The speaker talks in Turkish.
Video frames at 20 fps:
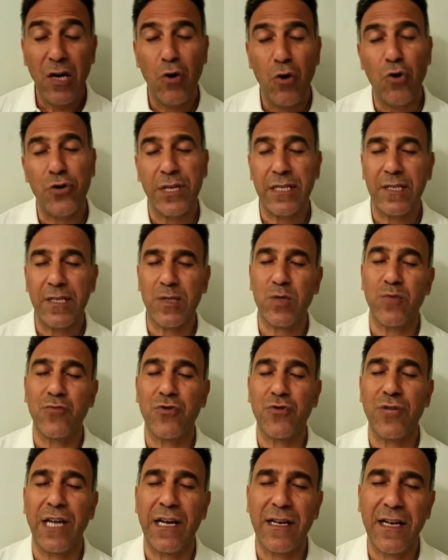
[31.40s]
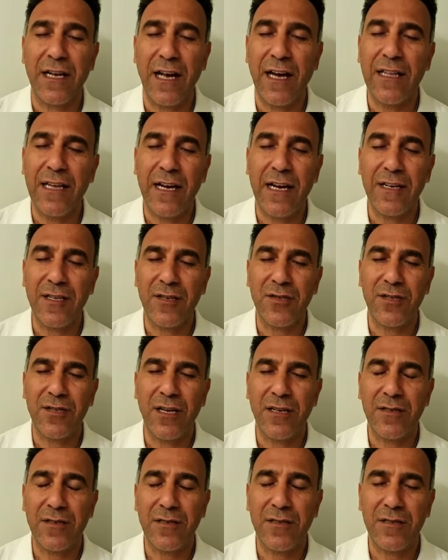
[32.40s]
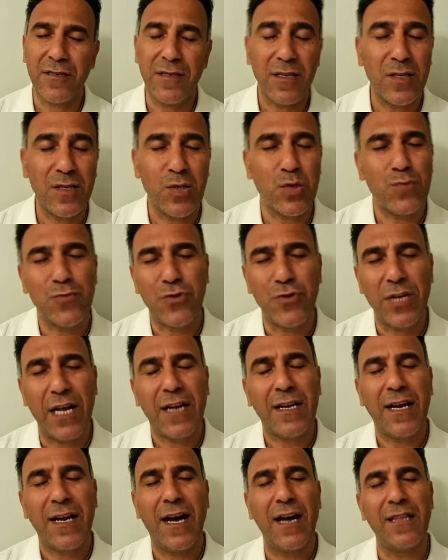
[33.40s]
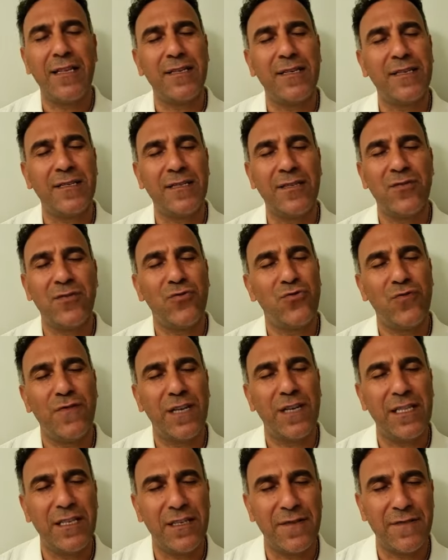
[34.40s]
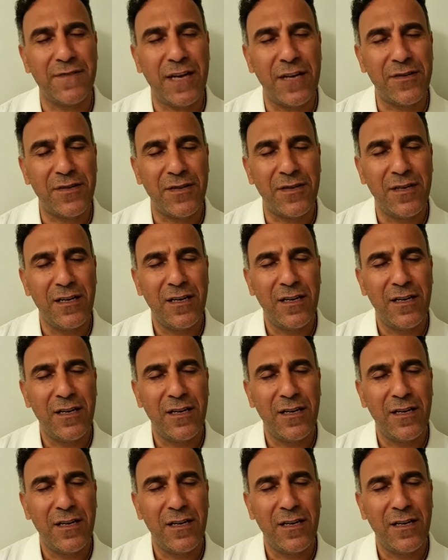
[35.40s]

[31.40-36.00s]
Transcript: Orada zümrüdan kağlar yaşar. Zümrüdan kağların yuvaları var.